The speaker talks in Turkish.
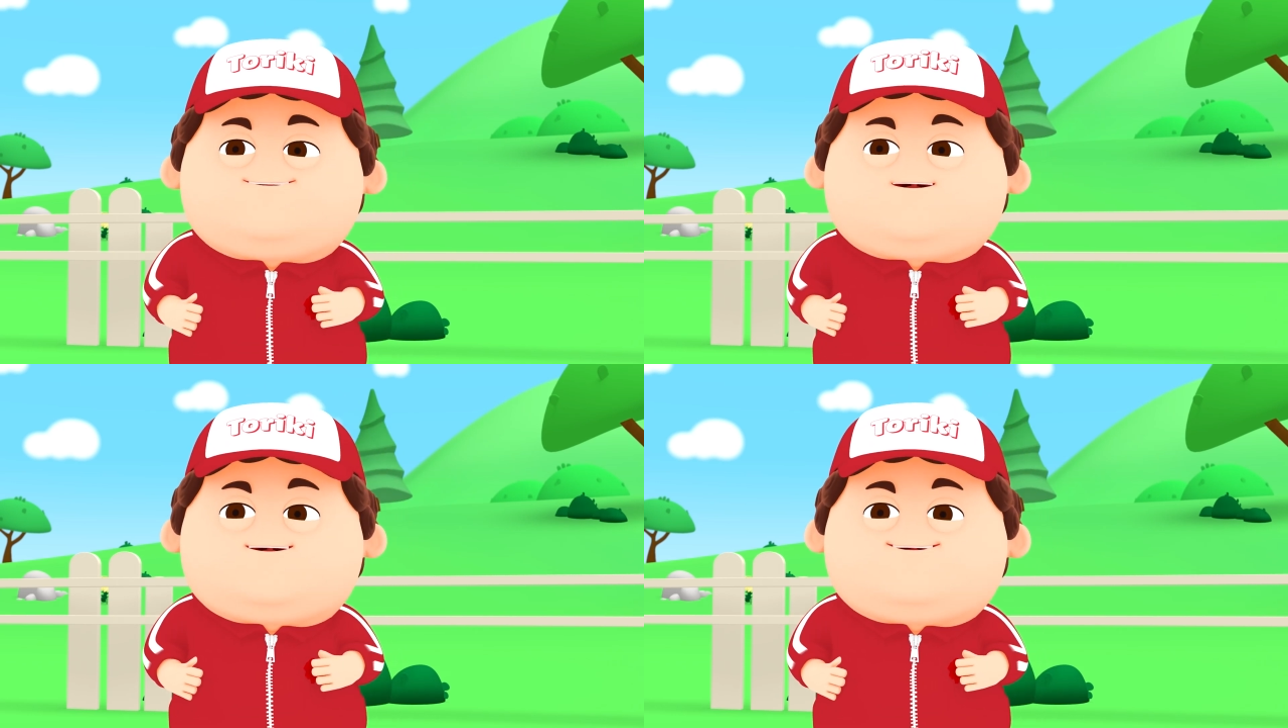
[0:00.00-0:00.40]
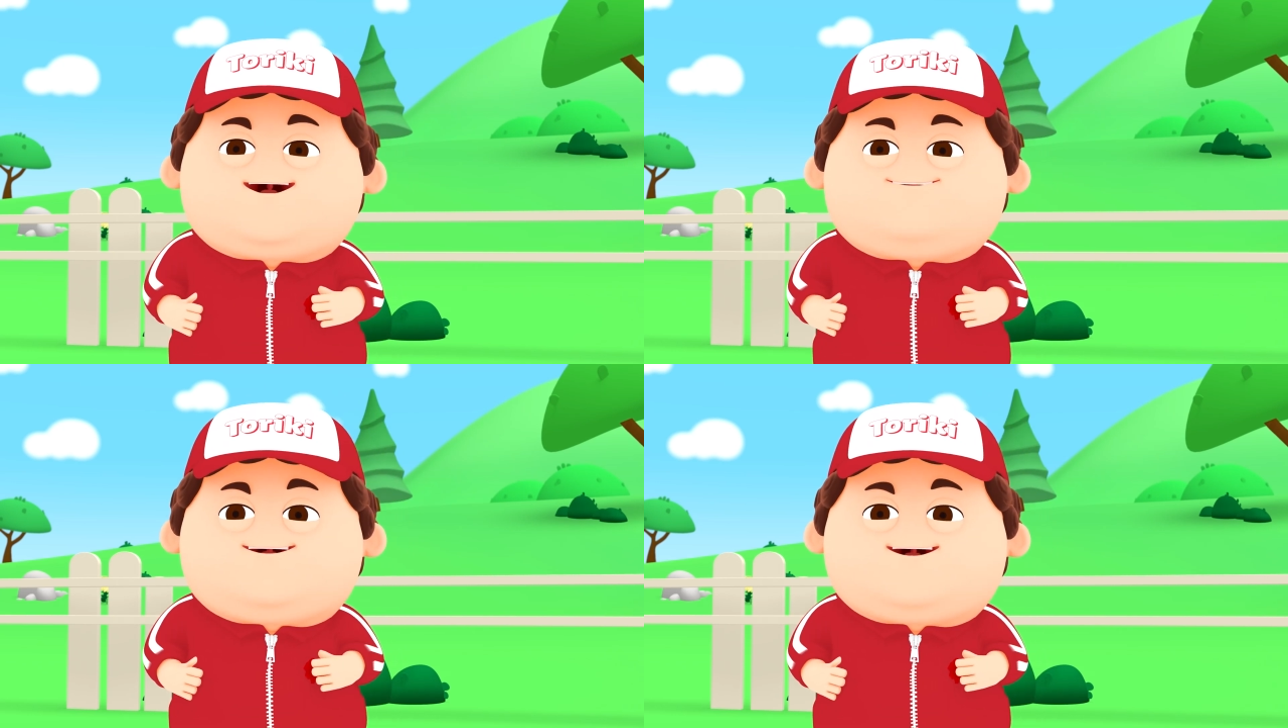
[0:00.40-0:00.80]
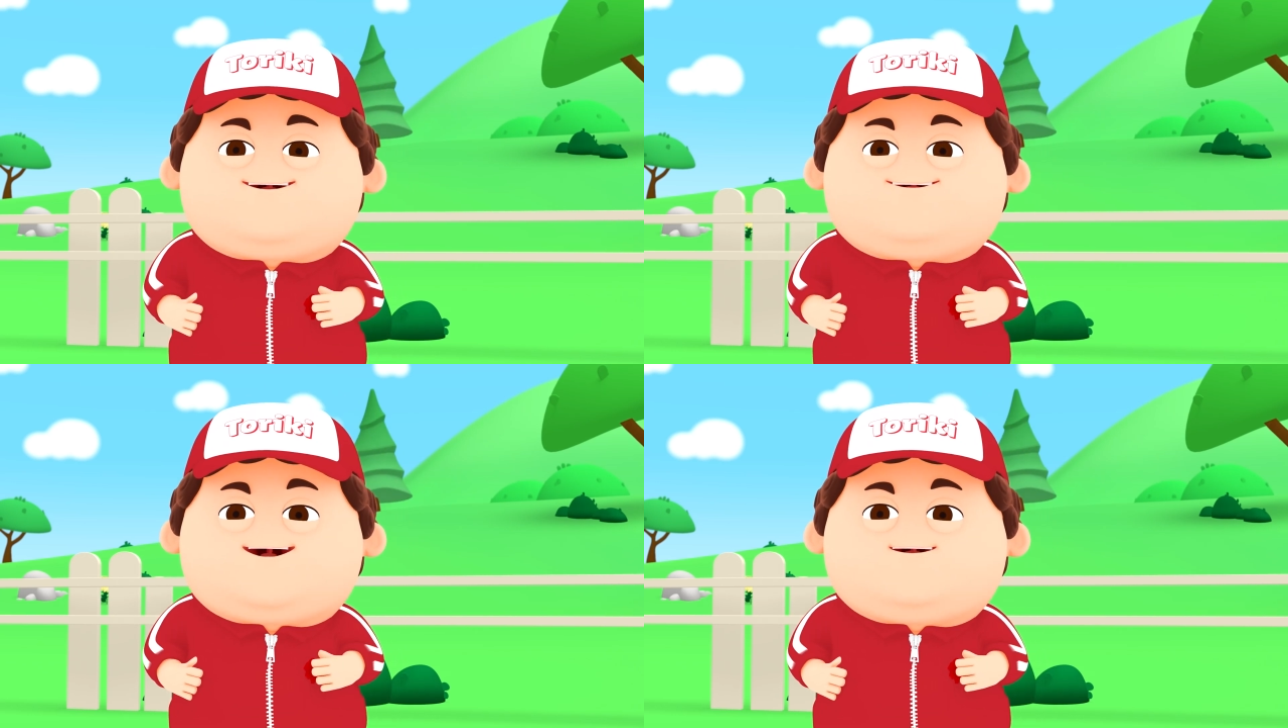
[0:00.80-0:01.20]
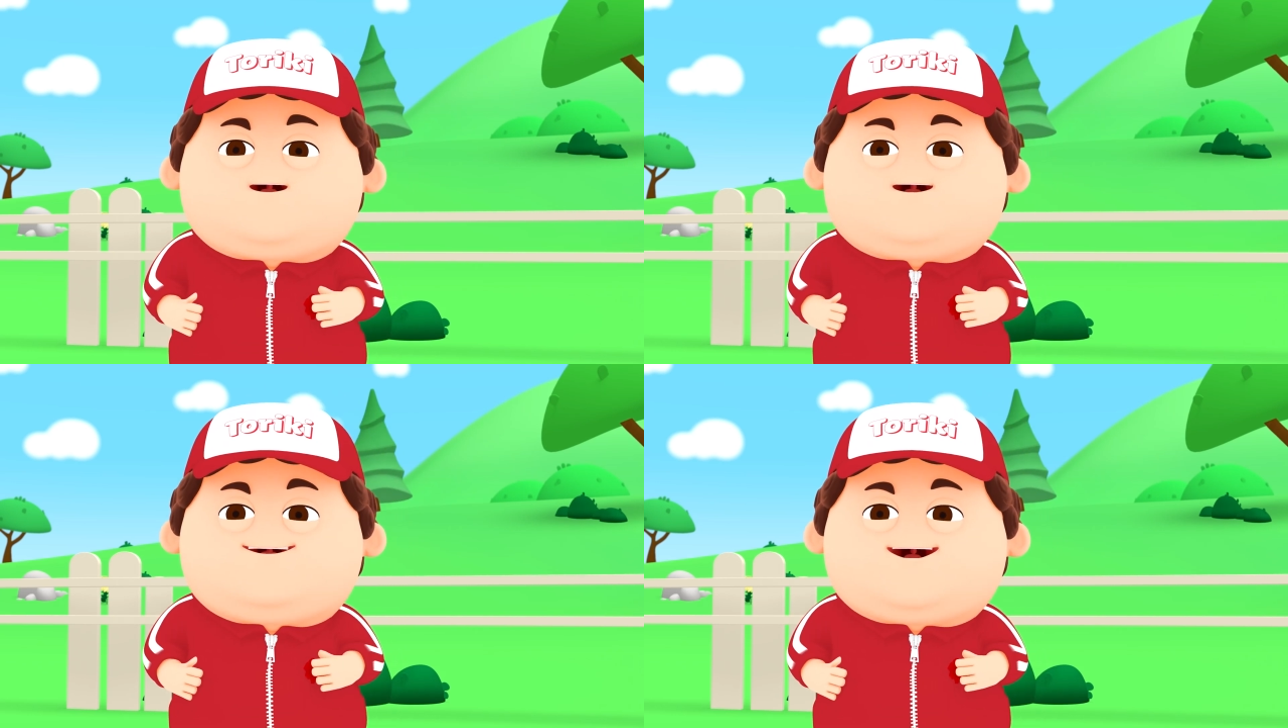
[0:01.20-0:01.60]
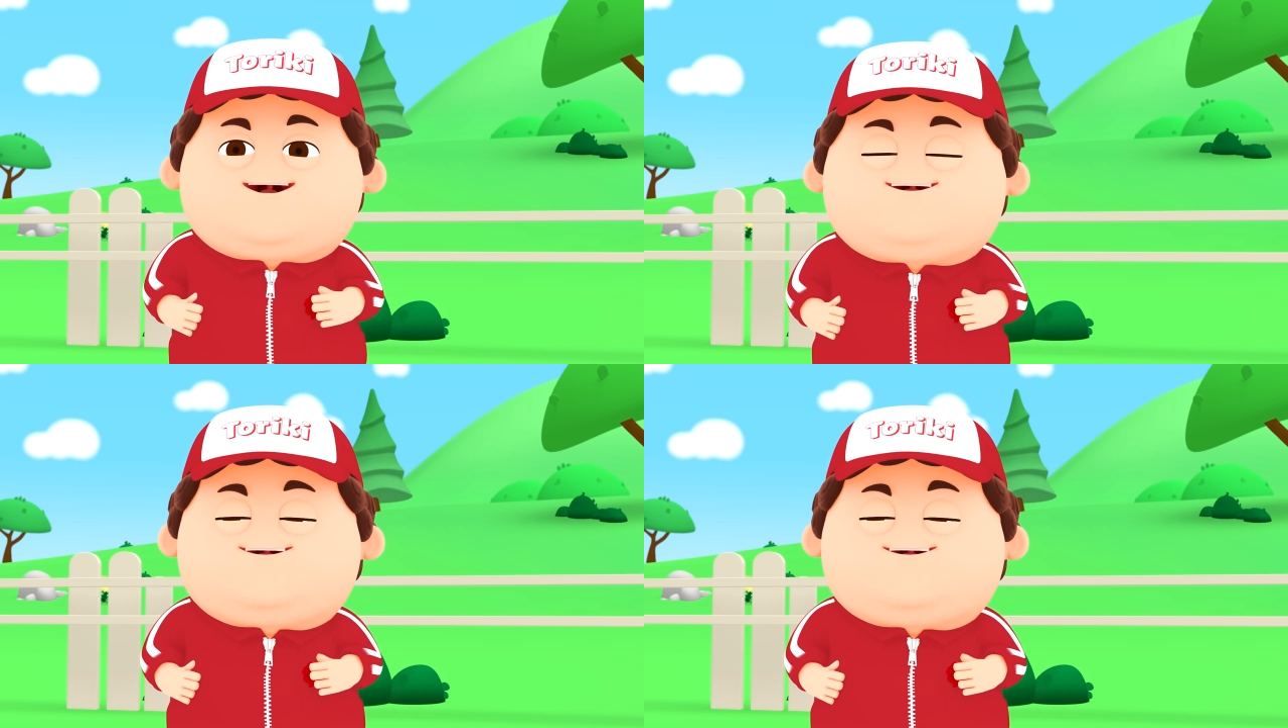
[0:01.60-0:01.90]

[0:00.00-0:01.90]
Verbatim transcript: O kadar emekten sonra sonunda